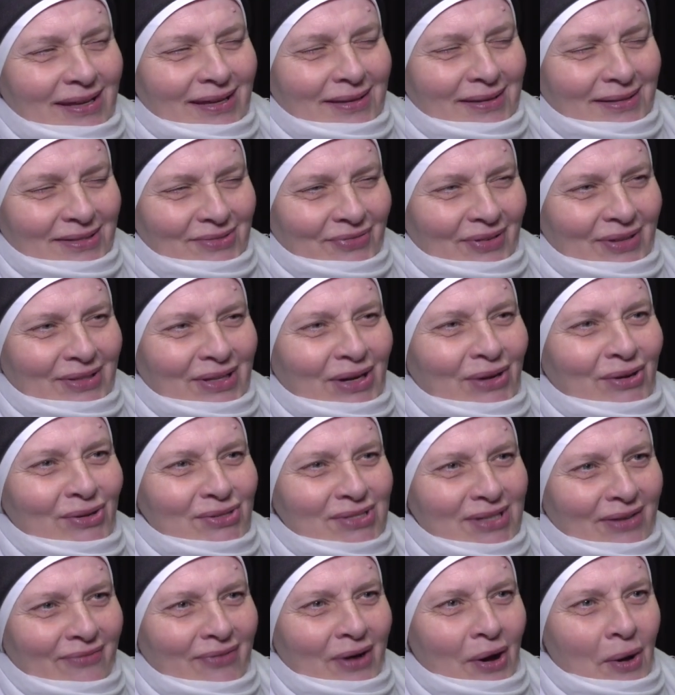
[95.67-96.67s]
e, świętego
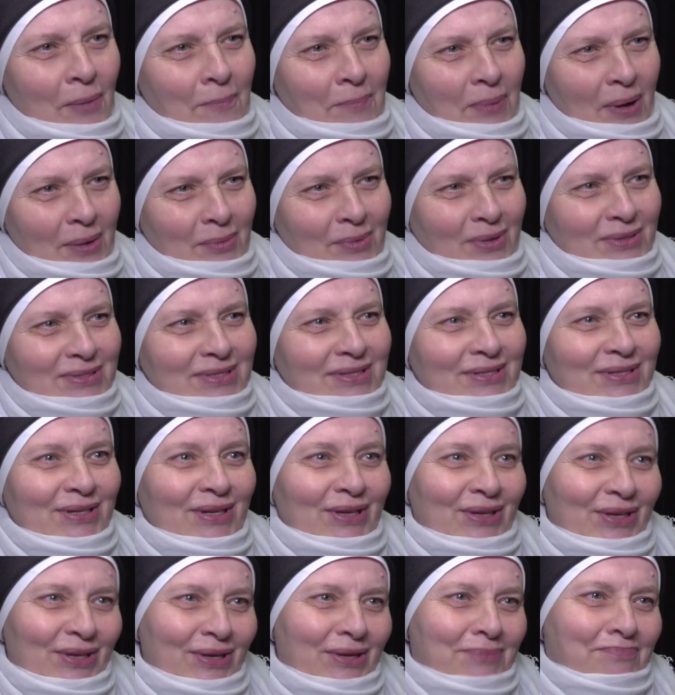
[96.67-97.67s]
Józefa o pomoc
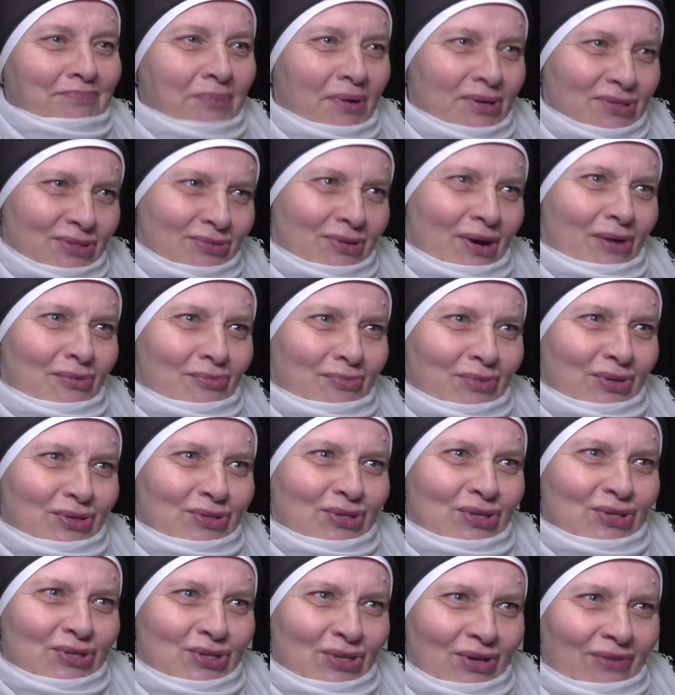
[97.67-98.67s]
i posłał mi
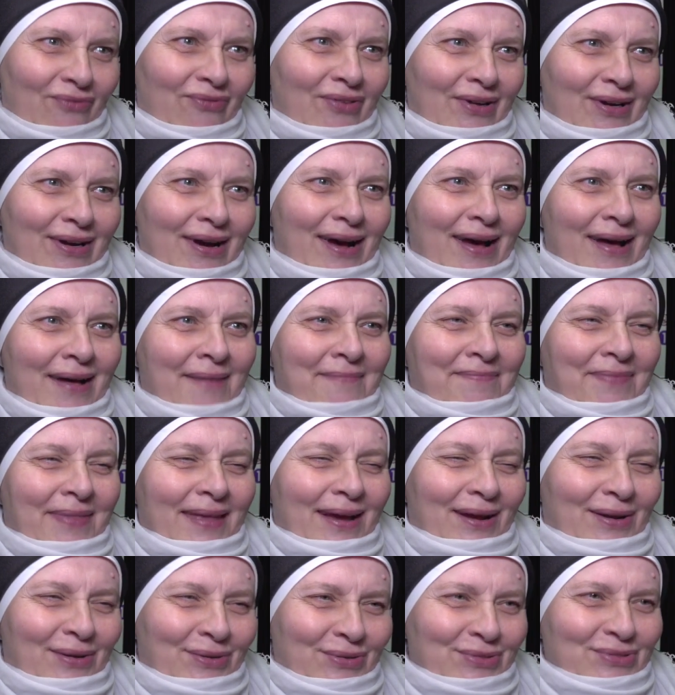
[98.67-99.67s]
życzliwych
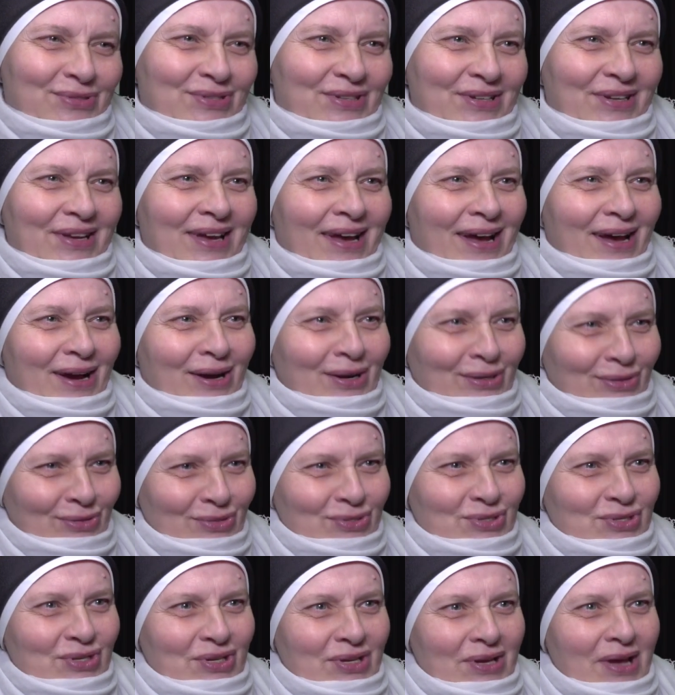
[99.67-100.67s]
ludzi,
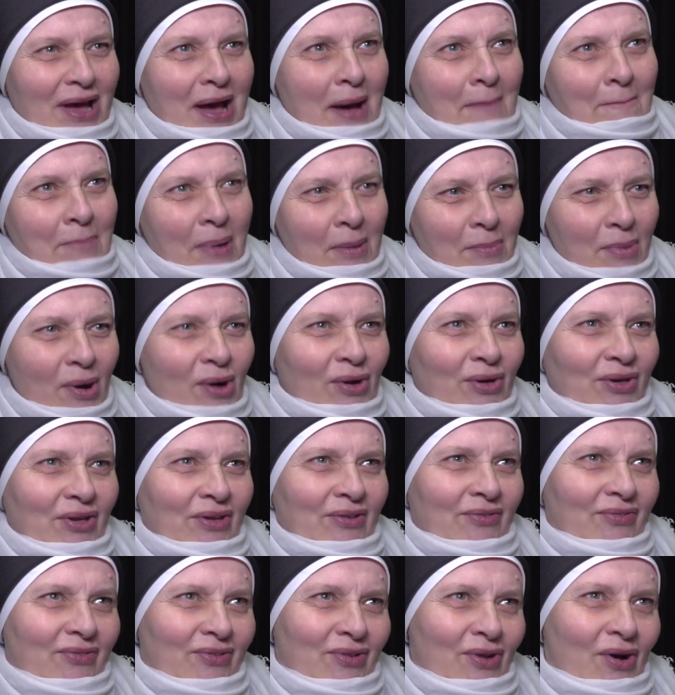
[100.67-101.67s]
którzy pomogli
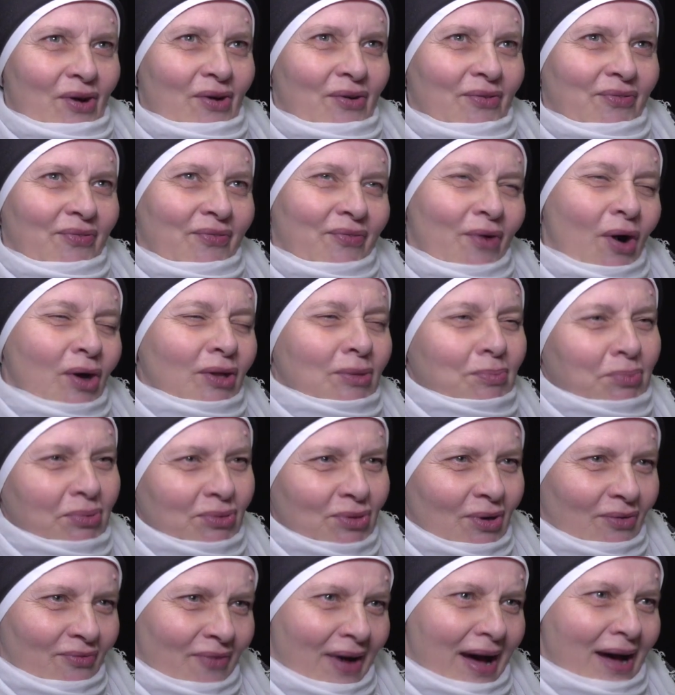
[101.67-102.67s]
no, w
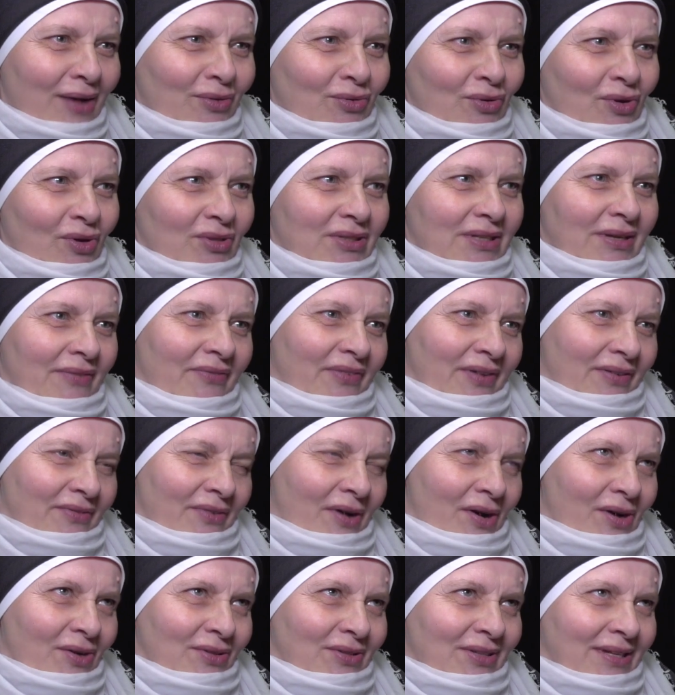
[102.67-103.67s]
odbudowaniu, od,
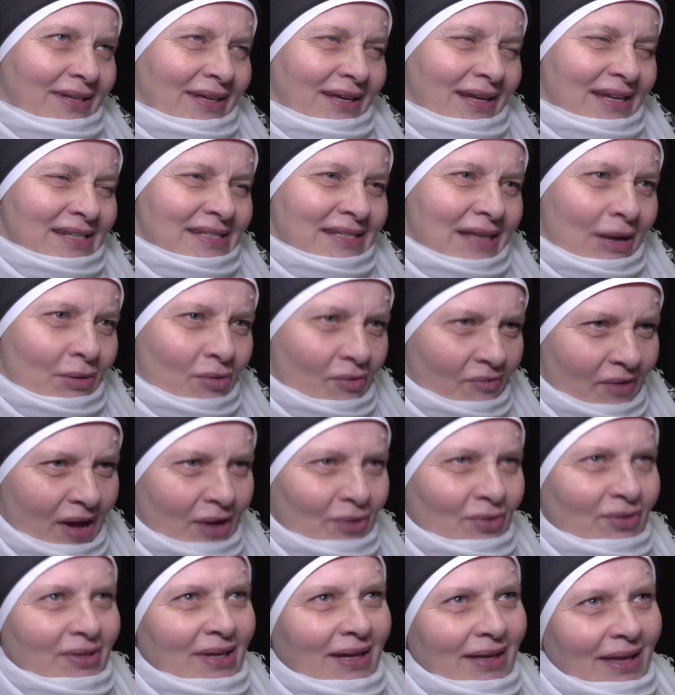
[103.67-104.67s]
od
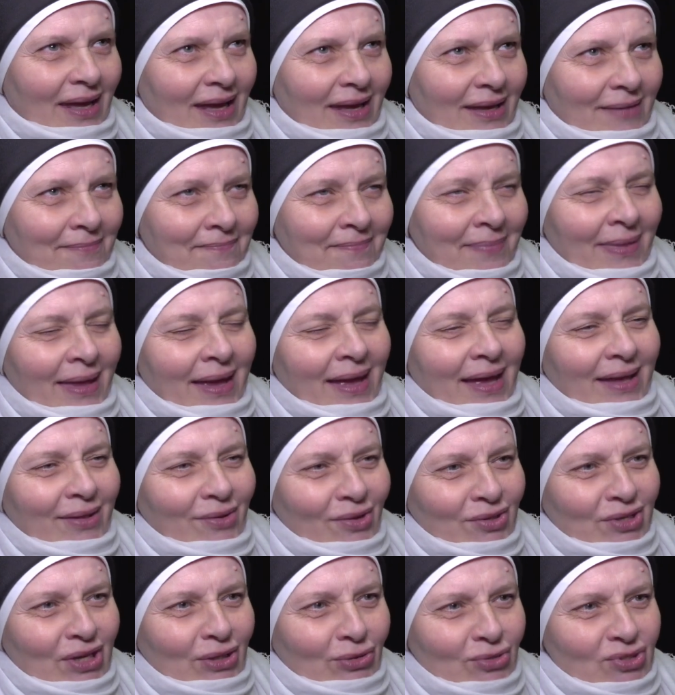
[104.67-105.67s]
restaurowaniu takiej no,
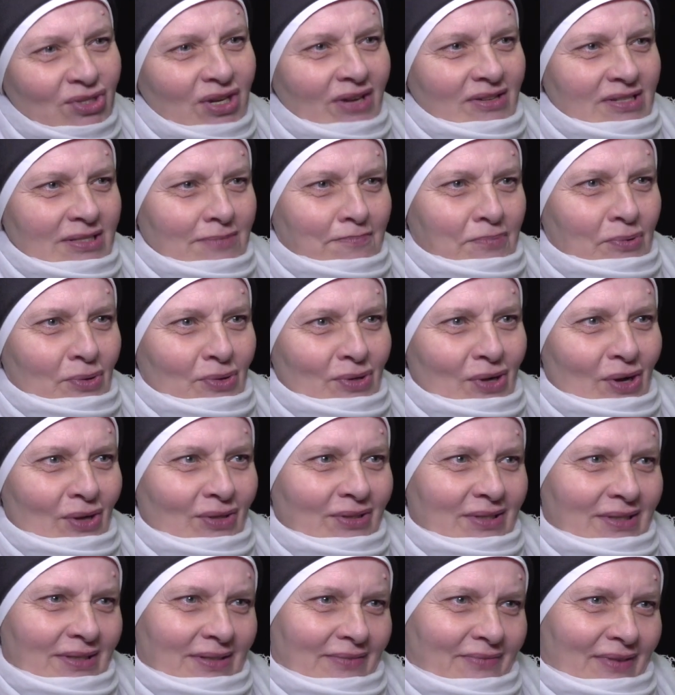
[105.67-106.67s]
niedużej
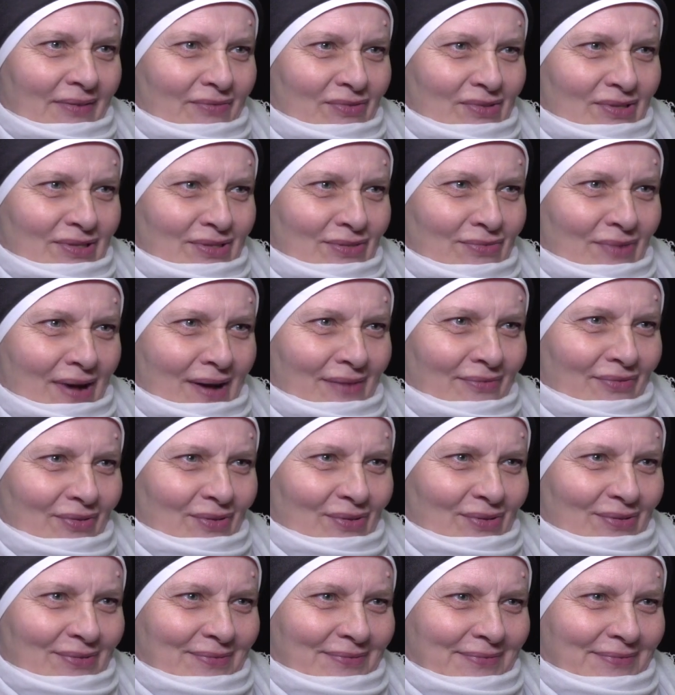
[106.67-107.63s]
wspólnoty we Wrocławiu.